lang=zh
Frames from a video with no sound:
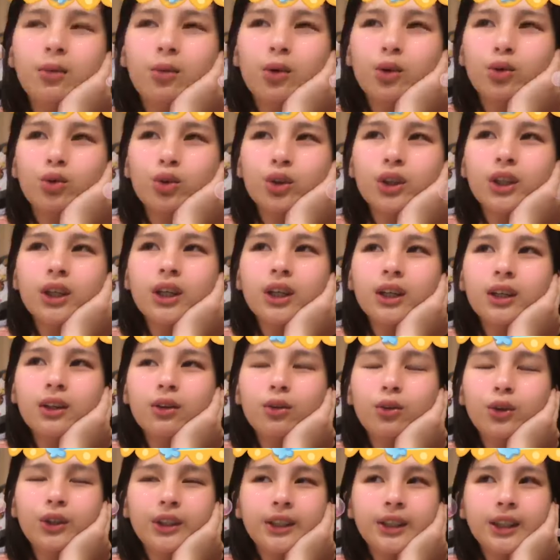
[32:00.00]
我觉
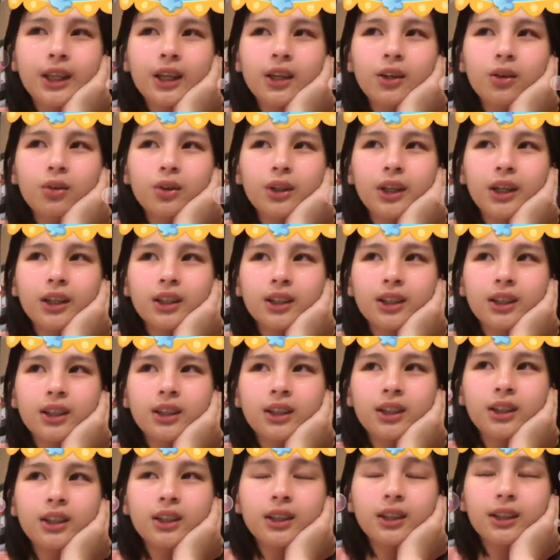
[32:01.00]
得《r e c e i 公演是
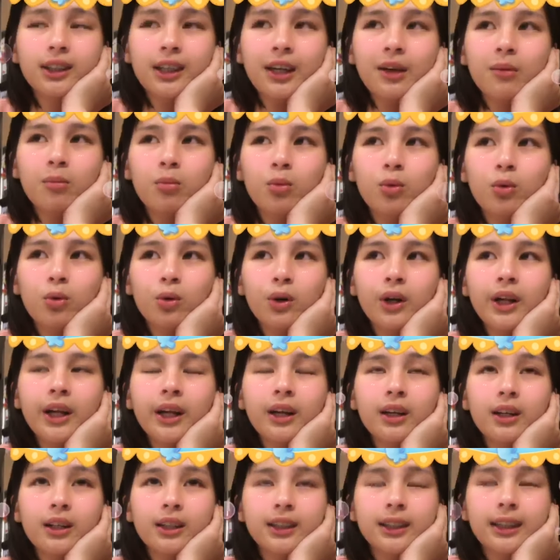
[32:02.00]
一个在磨
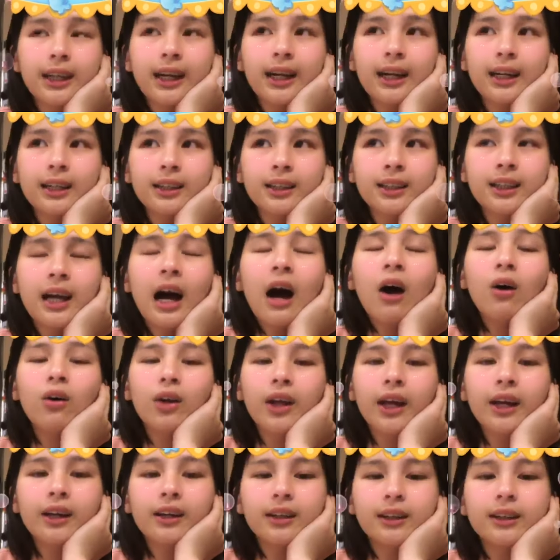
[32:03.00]
练人家、操
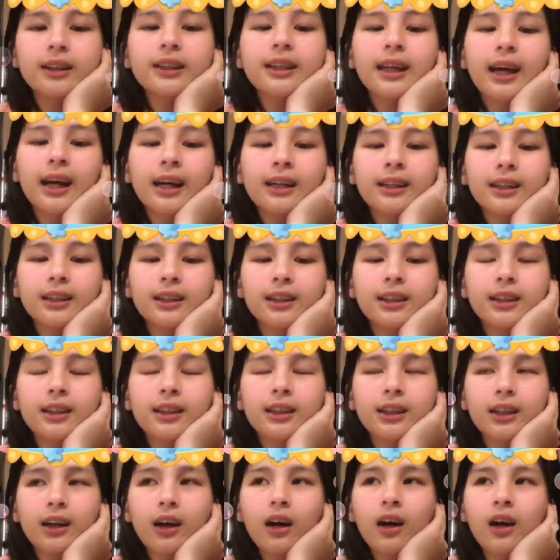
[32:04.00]
练人家的一
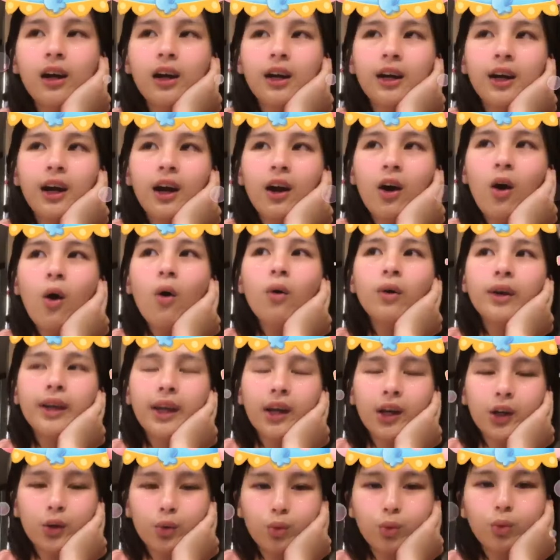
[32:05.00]
个公
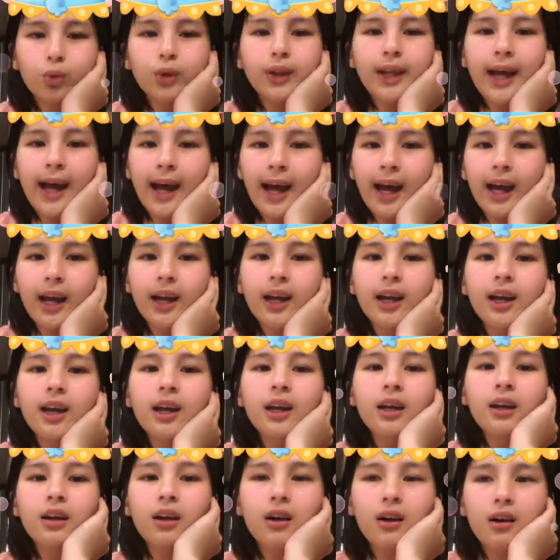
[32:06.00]
演舞台。
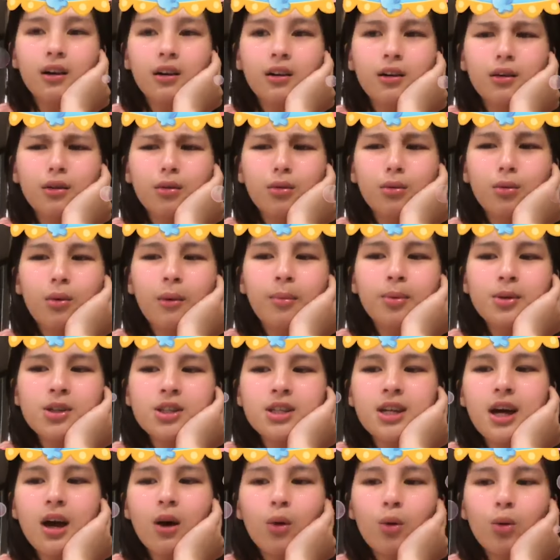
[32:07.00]
呃，我不知
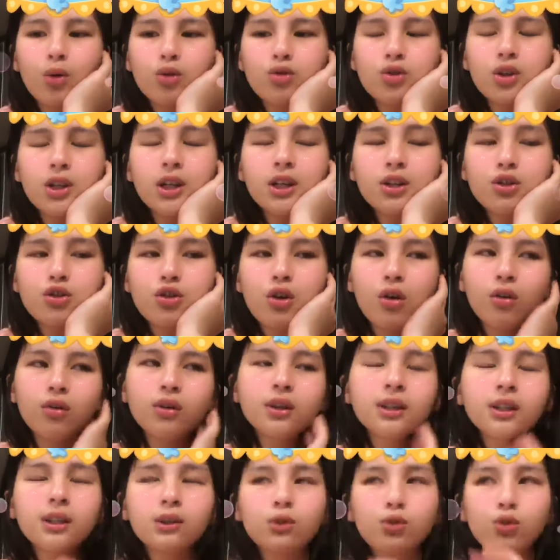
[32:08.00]
道，我觉得
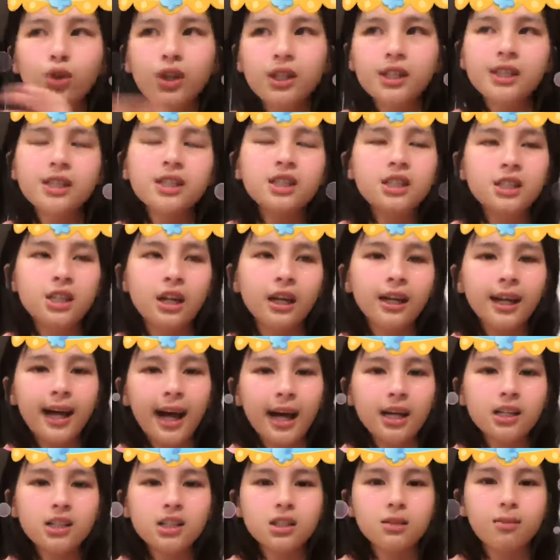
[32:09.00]
从最之前
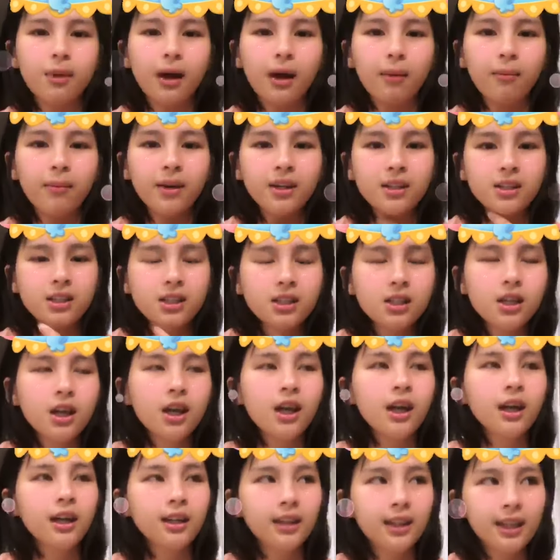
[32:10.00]
开始吧，每次
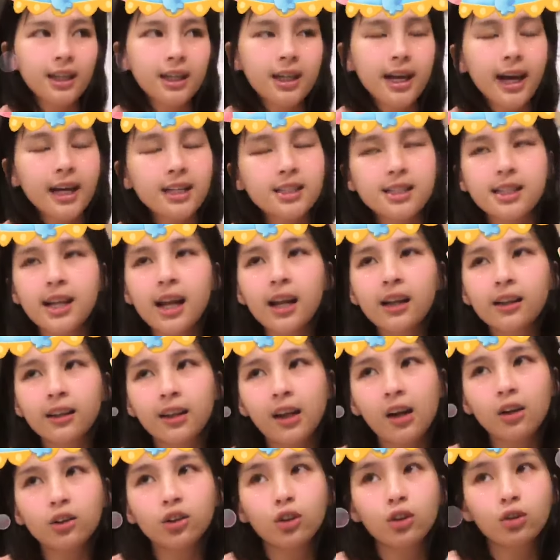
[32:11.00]
第一开始当然
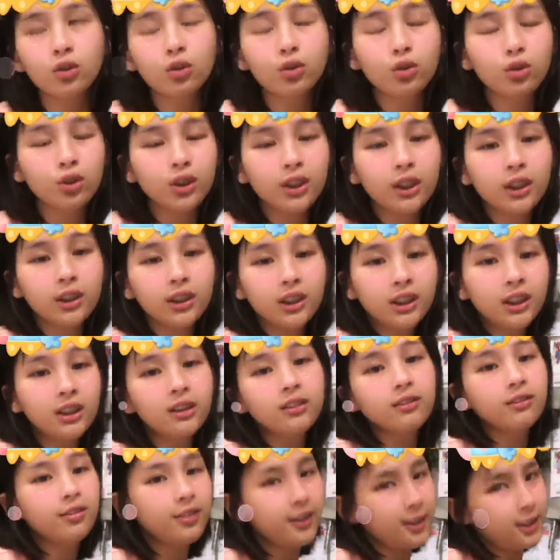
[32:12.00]
跳的时候，就会觉得很
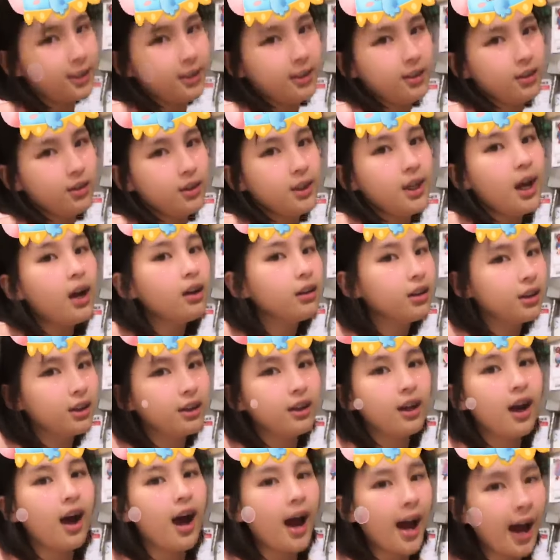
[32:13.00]
兴奋，跳得
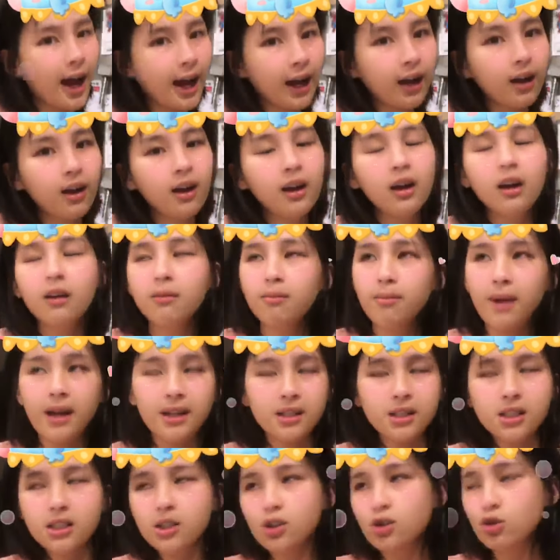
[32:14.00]
很嗨，把
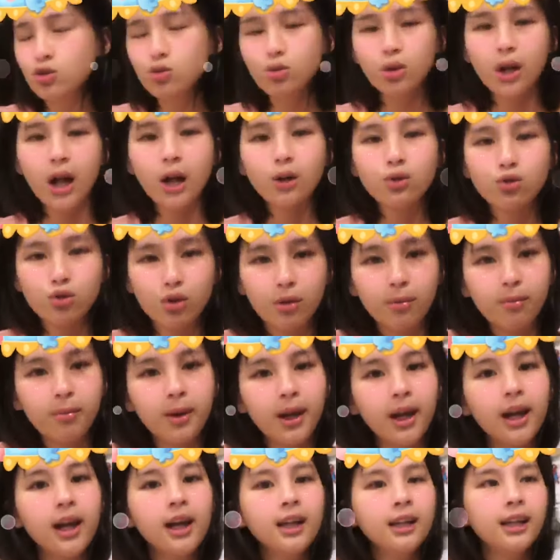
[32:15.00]
自己做好准
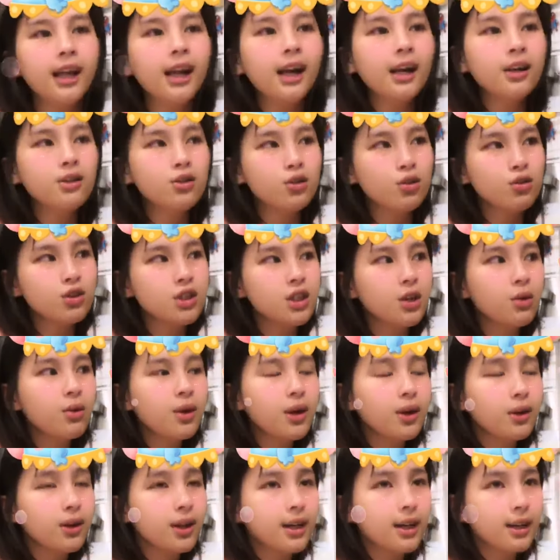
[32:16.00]
备。当然中间
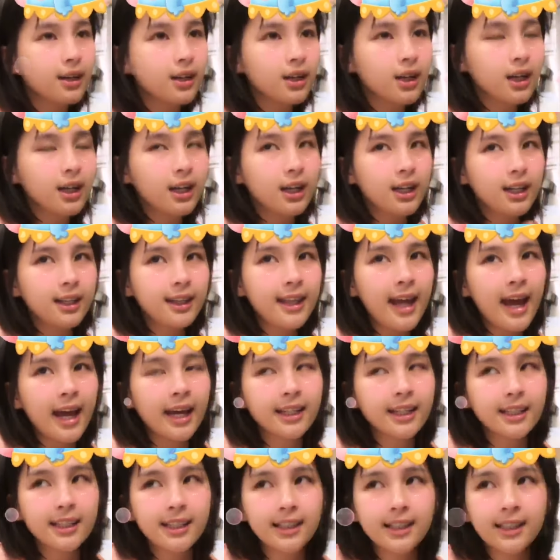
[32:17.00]
会有一个
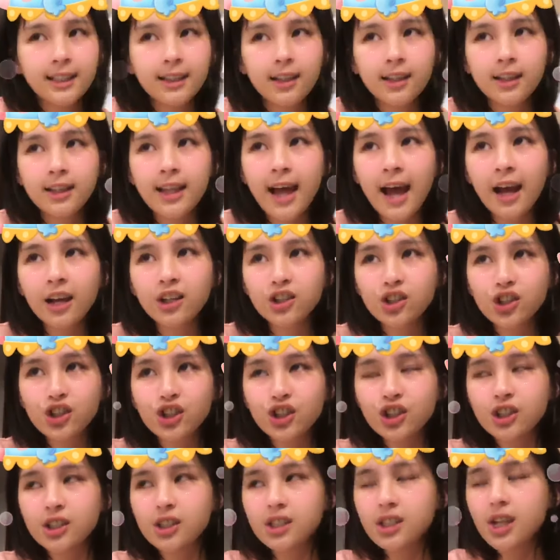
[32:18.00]
带。代
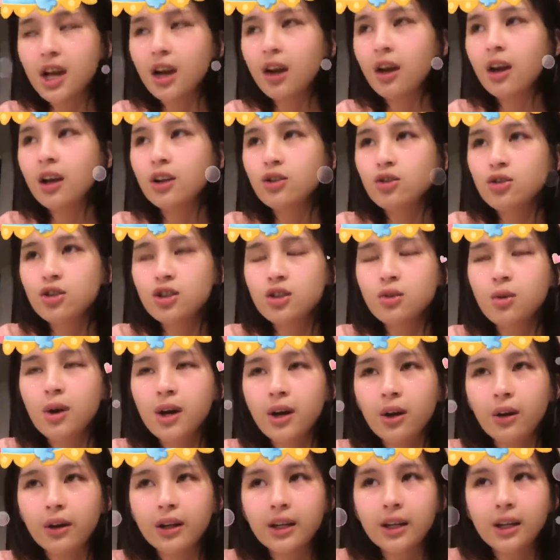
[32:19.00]
志，哎，就是会
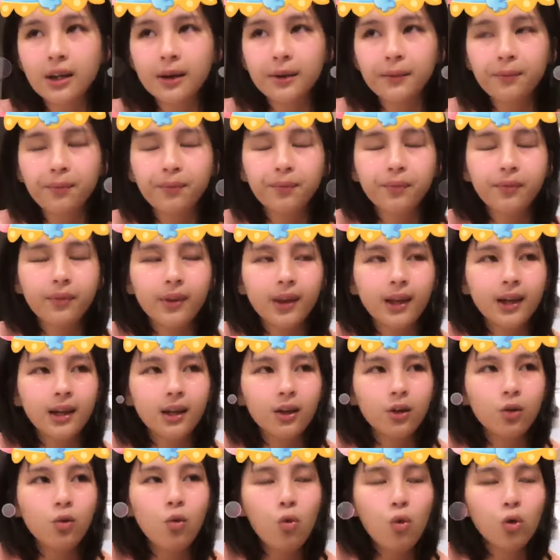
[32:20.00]
有一个
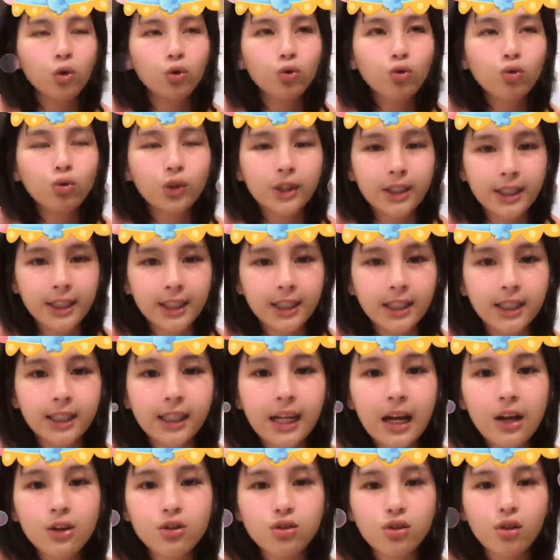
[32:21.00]
过渡期
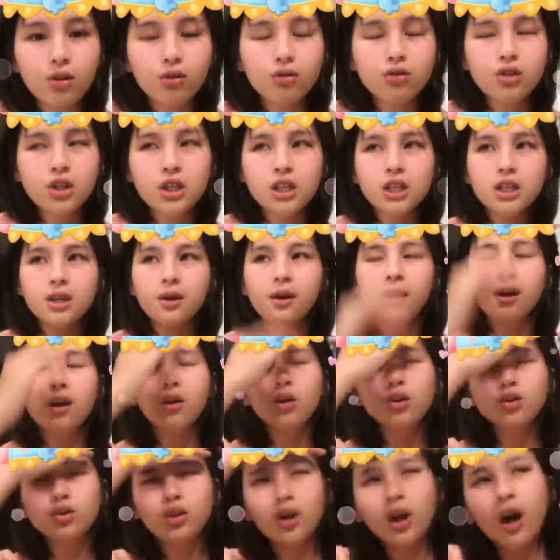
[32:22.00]
那种，就是
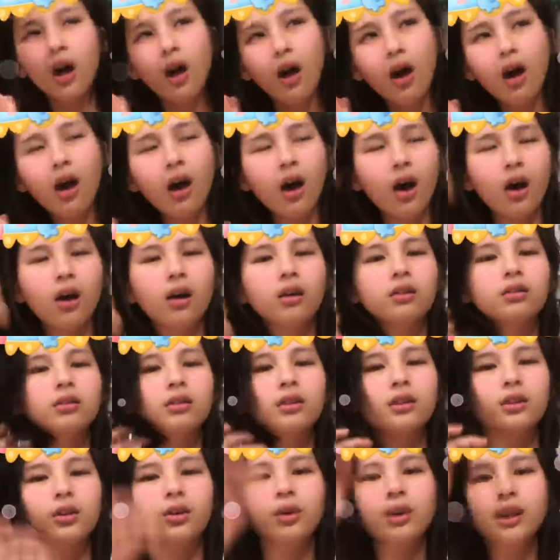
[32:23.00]
会觉得哦，好，
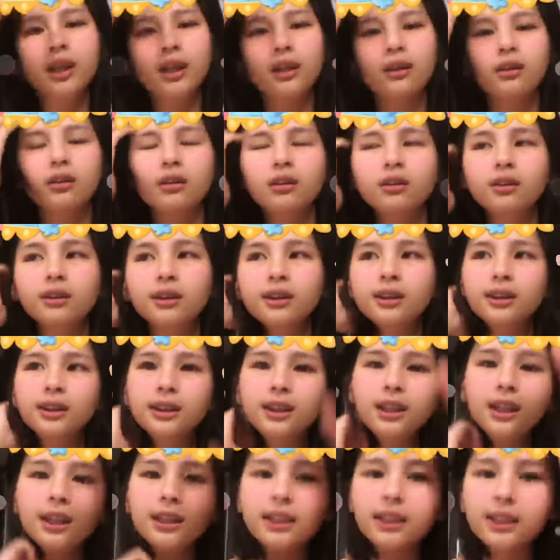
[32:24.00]
有一点
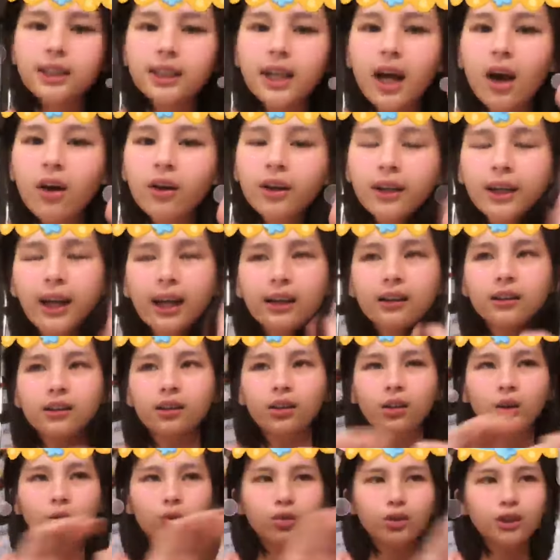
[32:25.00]
一直跳一样的
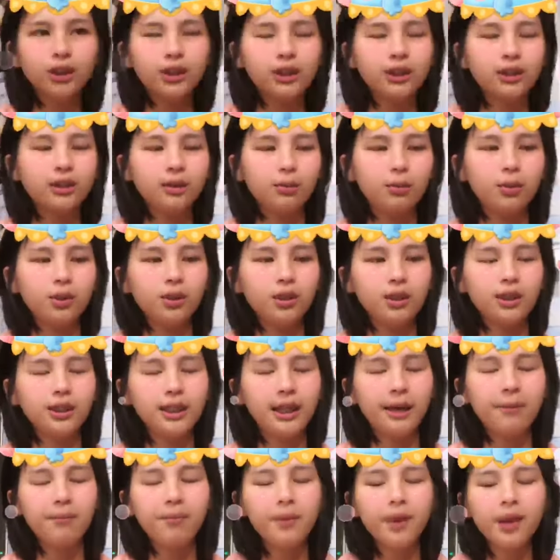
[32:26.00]
东西什么的这样，